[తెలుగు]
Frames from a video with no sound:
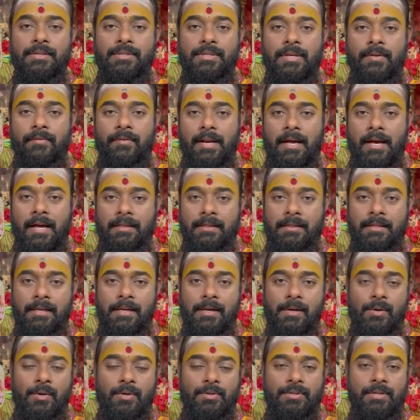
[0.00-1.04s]
శివరాత్రి
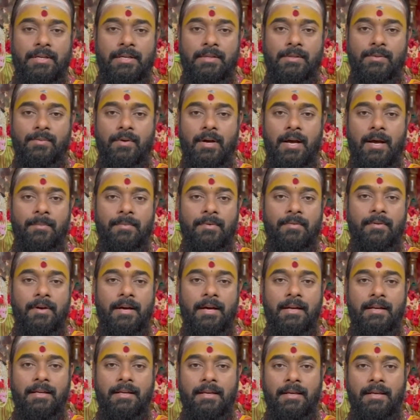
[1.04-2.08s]
రోజున
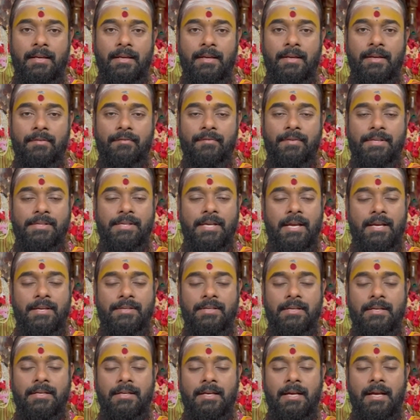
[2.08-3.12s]
స్వామివారికి
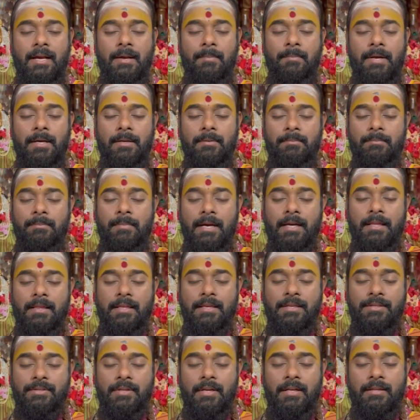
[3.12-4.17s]
విశేషంగా మనం
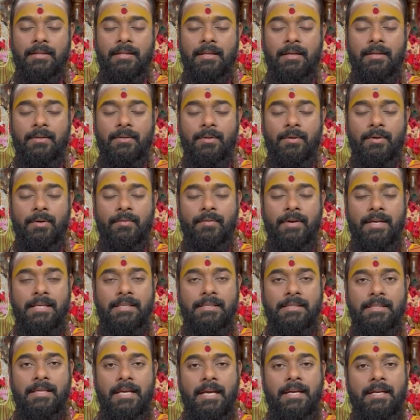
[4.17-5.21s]
భక్తి శ్రద్ధలతో
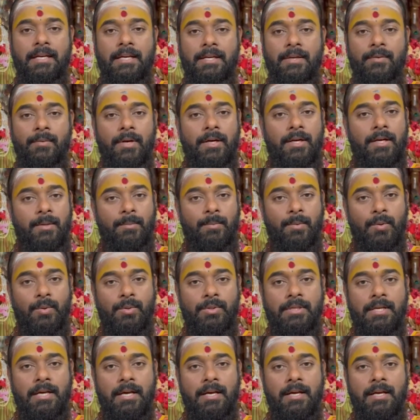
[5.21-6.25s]
వహించేటటువంటి
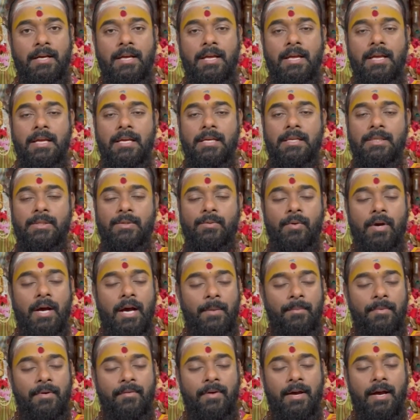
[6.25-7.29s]
పూజ
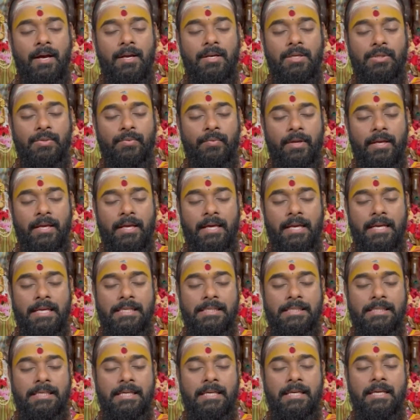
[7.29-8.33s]
స్వామివారు
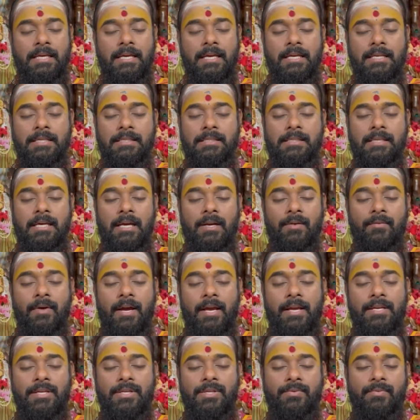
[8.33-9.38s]
స్వీకరించి సర్వ
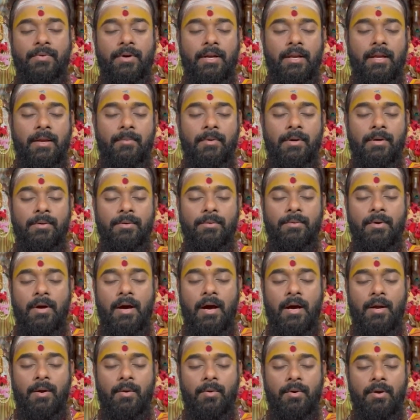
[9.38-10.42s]
ఐశ్వర్యములను
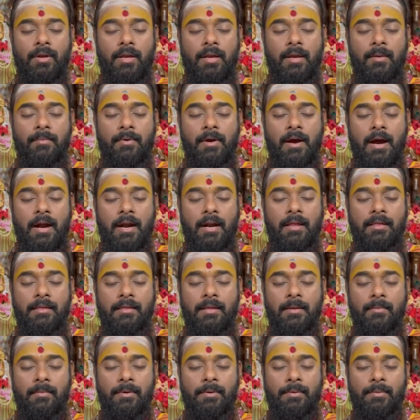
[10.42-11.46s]
ఆరోగ్యము
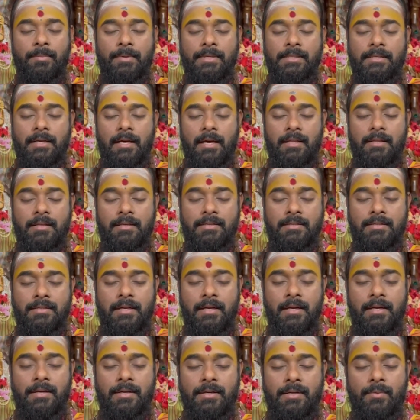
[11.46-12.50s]
ఆనందములను
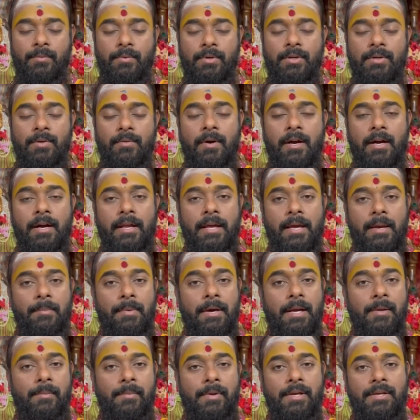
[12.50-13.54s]
ప్రసాదించేటటువంటి వాడే
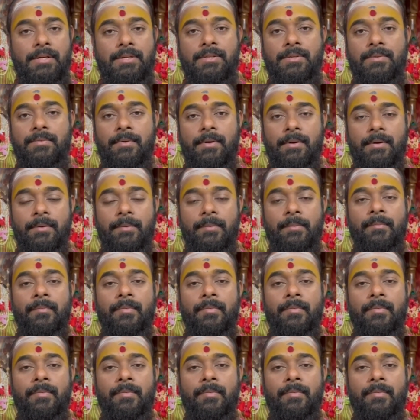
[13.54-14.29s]
పరమేశ్వరుడు